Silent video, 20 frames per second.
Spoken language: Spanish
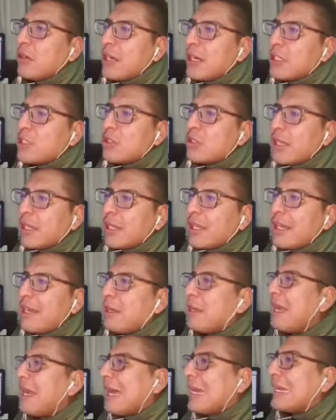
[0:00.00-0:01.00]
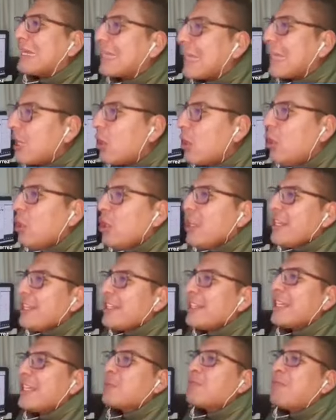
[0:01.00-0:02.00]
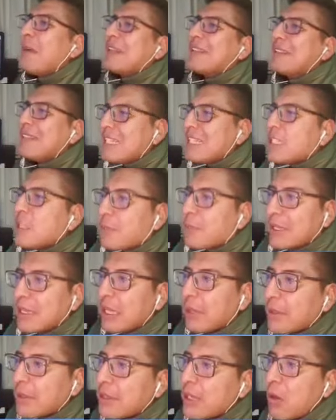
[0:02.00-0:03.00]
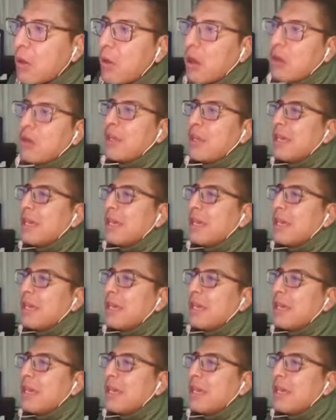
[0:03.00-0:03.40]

el hecho de que el arquero y es partícipe también del juego.